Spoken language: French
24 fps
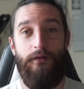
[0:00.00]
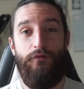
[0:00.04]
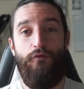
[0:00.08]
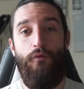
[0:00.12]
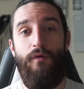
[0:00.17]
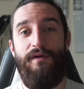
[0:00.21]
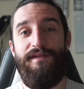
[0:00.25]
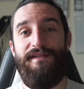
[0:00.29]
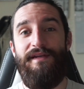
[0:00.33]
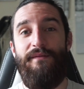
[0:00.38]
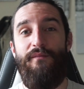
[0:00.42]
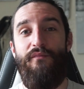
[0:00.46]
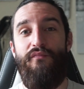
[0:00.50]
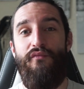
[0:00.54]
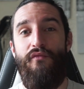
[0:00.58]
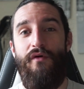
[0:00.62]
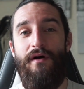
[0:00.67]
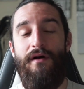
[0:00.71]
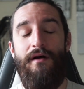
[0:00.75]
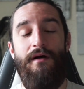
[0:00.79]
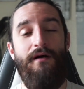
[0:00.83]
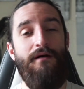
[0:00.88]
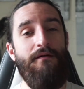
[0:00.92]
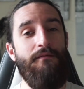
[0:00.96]
Troisième
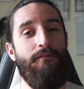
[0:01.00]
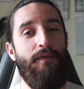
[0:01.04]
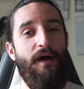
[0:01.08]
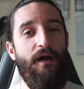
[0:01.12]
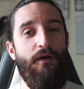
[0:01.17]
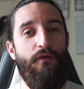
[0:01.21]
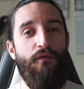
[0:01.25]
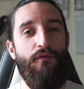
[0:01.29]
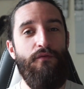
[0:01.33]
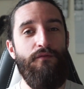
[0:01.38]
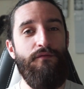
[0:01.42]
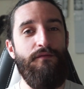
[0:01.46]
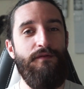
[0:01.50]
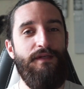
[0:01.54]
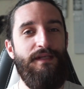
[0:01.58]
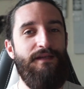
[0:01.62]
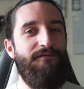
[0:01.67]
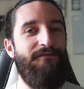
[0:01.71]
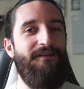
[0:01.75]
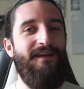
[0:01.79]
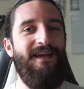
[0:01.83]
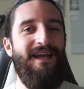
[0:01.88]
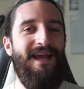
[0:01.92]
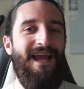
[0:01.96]
point, par contre,
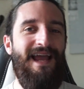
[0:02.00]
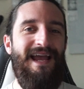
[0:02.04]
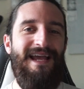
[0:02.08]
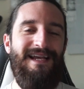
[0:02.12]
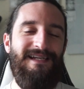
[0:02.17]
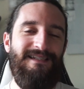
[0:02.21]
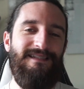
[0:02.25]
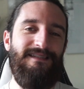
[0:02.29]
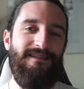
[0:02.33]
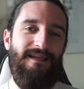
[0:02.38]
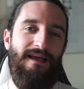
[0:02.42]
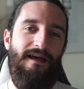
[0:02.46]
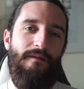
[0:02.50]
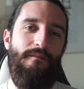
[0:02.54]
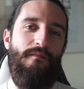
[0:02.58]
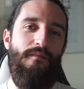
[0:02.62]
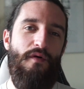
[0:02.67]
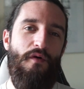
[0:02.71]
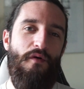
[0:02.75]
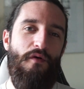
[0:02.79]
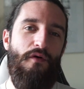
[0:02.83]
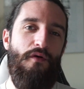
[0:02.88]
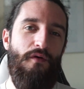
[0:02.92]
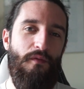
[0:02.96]
qui fait
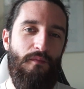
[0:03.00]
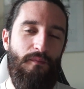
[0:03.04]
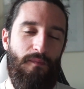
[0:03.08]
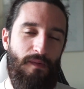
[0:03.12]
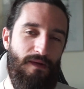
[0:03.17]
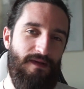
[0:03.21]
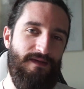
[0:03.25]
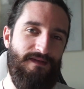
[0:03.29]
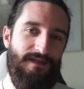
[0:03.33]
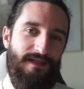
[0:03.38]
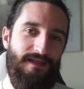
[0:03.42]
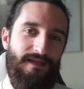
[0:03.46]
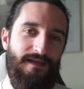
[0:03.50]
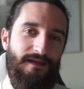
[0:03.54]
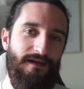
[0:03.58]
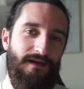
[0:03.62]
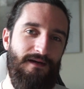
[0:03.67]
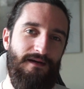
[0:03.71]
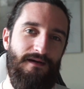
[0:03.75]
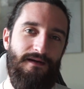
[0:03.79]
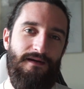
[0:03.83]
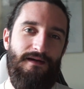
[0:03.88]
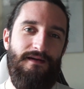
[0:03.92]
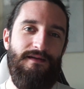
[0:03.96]
extrêmement
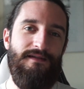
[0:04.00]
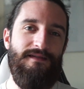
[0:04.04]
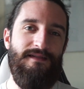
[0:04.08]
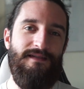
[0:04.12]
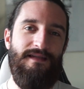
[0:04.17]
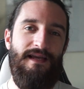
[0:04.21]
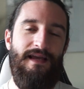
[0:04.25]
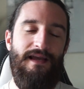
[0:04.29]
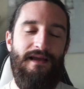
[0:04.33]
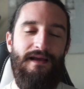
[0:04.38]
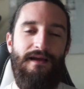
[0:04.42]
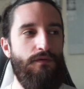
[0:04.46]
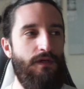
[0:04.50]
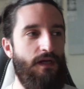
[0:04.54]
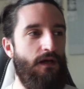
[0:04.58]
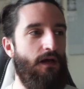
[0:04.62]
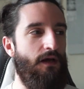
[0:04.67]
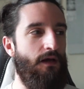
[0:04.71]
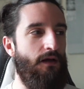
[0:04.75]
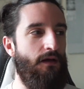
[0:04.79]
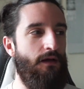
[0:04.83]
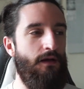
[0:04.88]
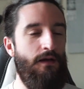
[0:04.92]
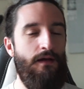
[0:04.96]
plaisir, c'est
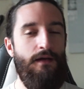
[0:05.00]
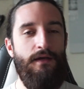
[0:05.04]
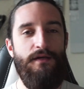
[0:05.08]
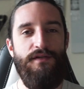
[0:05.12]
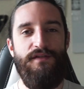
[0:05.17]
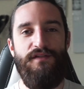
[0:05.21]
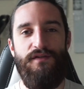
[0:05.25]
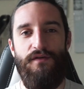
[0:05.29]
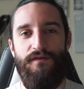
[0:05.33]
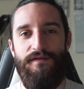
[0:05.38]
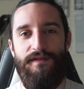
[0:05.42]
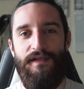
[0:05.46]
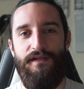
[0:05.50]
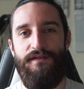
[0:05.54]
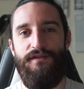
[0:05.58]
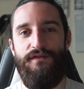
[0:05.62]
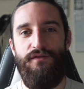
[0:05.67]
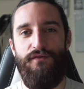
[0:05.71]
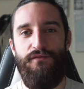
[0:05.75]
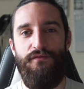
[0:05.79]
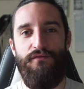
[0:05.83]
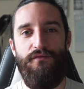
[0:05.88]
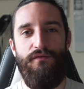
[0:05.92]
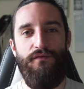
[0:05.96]
la
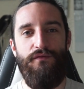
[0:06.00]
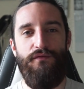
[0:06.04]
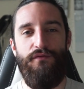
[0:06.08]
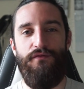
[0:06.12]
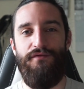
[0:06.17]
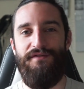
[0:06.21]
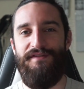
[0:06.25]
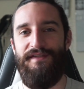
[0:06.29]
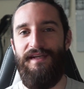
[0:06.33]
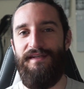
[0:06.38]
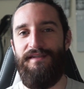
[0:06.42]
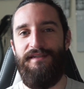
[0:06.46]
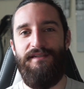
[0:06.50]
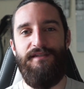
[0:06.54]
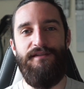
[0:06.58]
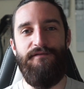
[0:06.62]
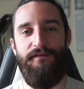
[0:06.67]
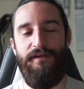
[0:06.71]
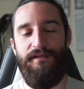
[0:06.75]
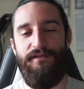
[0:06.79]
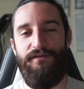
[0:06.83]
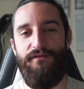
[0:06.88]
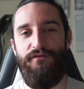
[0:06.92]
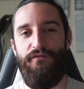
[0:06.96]
sensation de
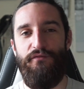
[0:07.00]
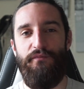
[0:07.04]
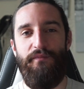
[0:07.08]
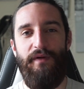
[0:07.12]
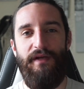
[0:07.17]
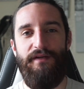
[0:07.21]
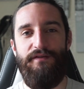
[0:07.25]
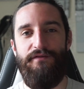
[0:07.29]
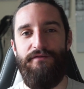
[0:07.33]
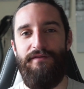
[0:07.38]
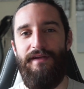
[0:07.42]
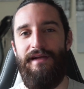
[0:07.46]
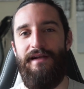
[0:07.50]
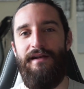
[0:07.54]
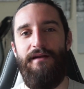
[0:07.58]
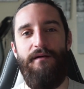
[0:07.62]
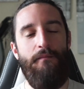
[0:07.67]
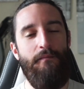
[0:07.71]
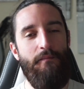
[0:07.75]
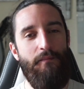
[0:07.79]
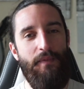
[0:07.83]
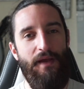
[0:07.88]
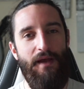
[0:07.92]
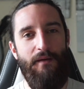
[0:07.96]
satisfaction personnelle
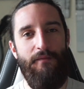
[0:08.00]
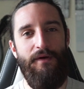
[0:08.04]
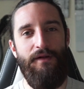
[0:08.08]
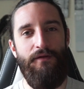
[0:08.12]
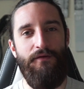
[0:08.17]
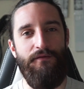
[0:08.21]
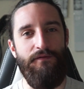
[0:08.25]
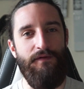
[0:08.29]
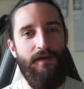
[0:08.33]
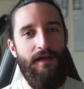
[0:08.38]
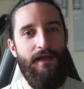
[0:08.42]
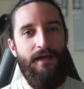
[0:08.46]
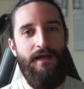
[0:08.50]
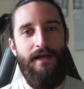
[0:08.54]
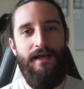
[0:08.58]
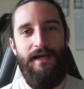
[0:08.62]
permanente.